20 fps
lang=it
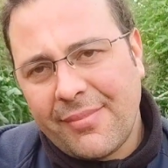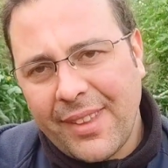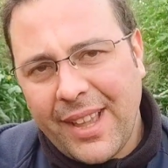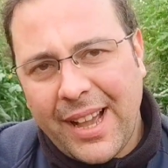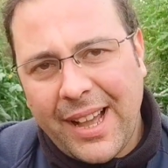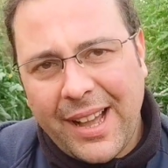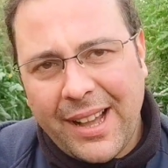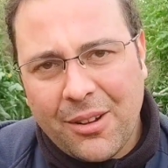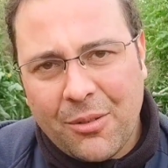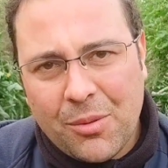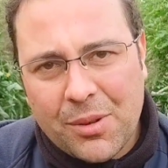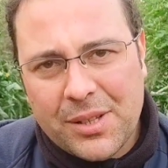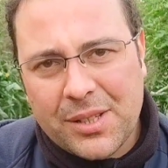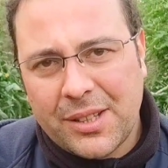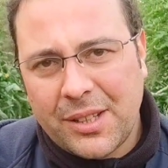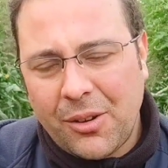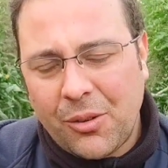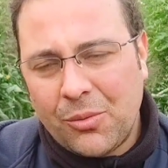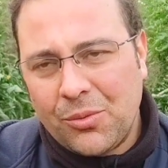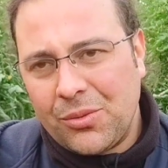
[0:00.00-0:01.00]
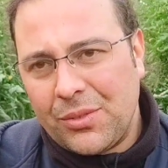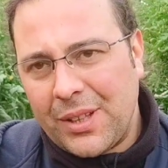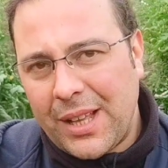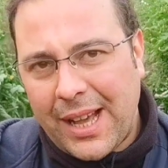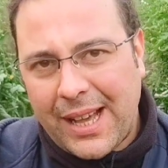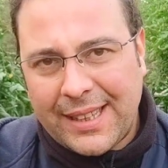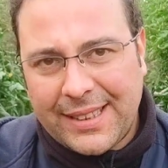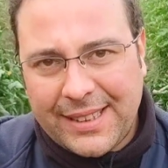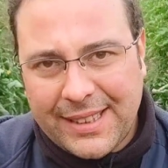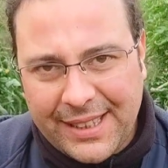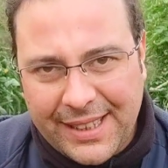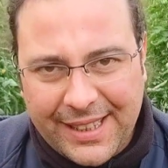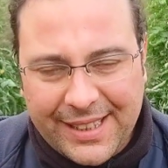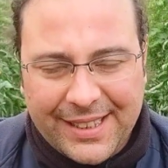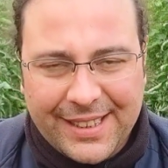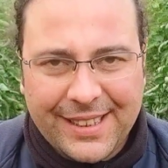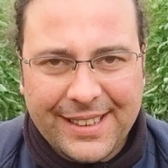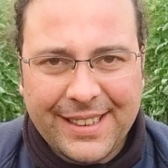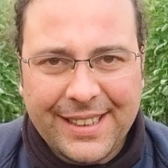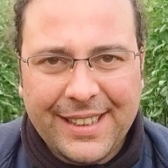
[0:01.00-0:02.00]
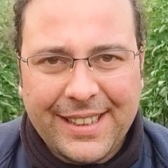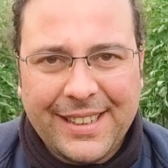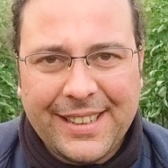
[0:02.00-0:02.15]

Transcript: a queste ondate